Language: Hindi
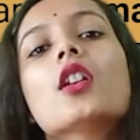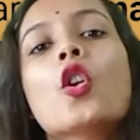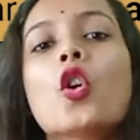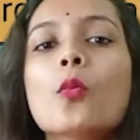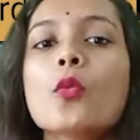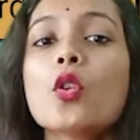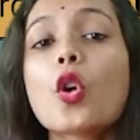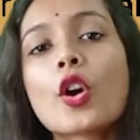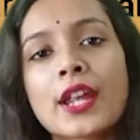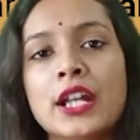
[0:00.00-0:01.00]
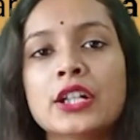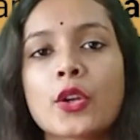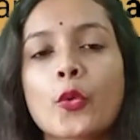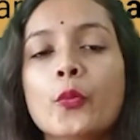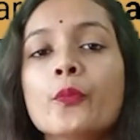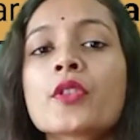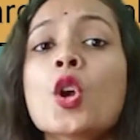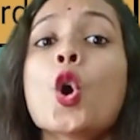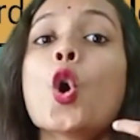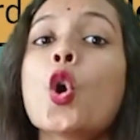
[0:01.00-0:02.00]
होमो और हेट्रो
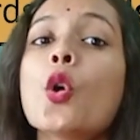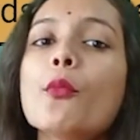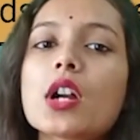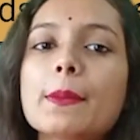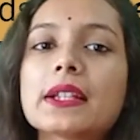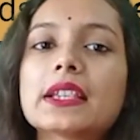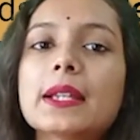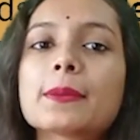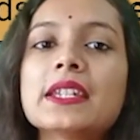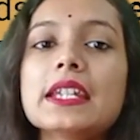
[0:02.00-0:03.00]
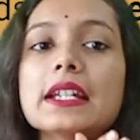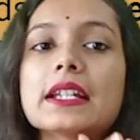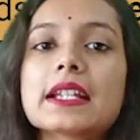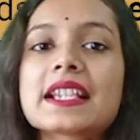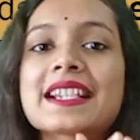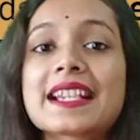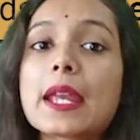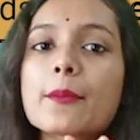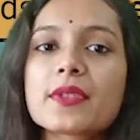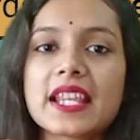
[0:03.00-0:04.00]
होमो का मतलब कि
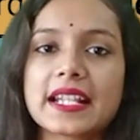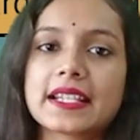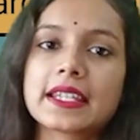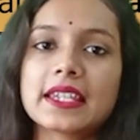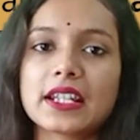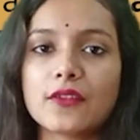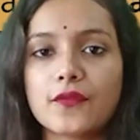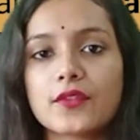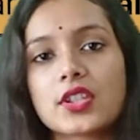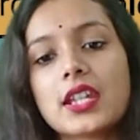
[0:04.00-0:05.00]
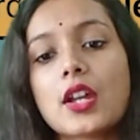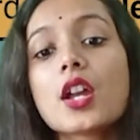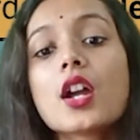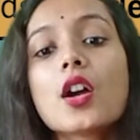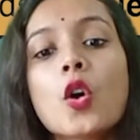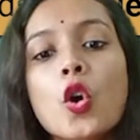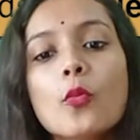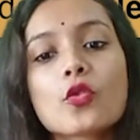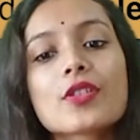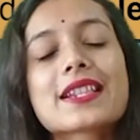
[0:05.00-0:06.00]
सेम सेक्स की तरफ ठीक है
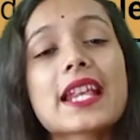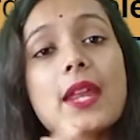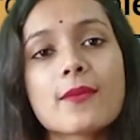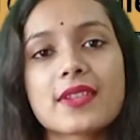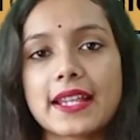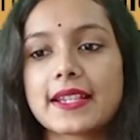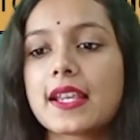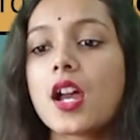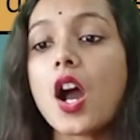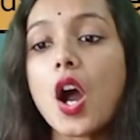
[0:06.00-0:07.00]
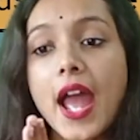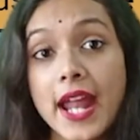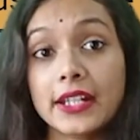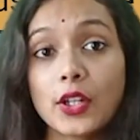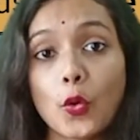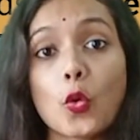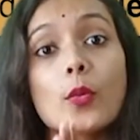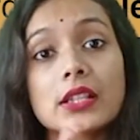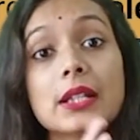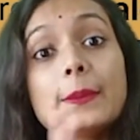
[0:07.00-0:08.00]
होमो सेम सेक्स हेट्रो
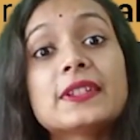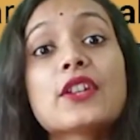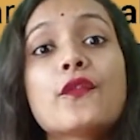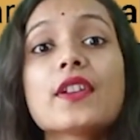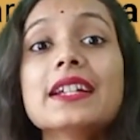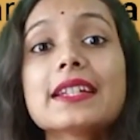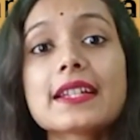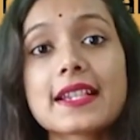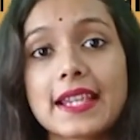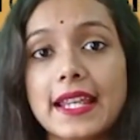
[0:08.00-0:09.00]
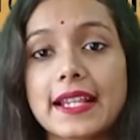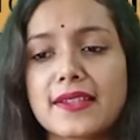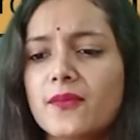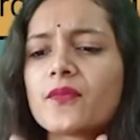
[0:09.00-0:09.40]
मतलब डिफरेंट सेक्स